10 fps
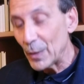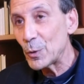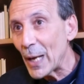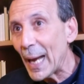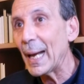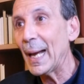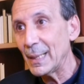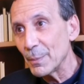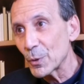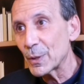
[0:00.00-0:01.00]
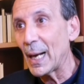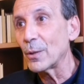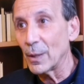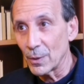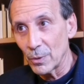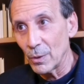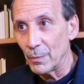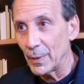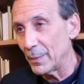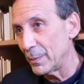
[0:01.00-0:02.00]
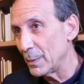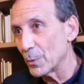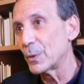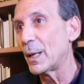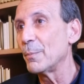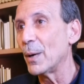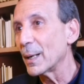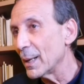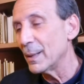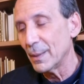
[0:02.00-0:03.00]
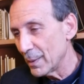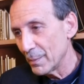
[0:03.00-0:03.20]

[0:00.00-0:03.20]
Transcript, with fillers: c'è e dimostrato, adesso lo fare, dimostreremo anche,